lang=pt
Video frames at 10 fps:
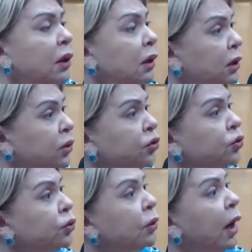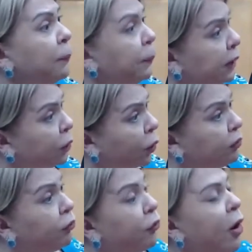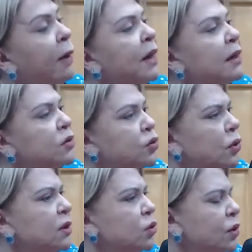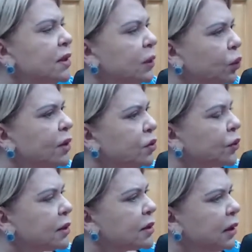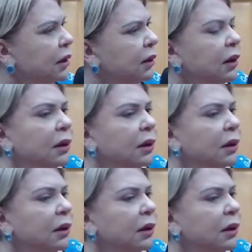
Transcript: isso ampliou e formalizou as suas atuações, né?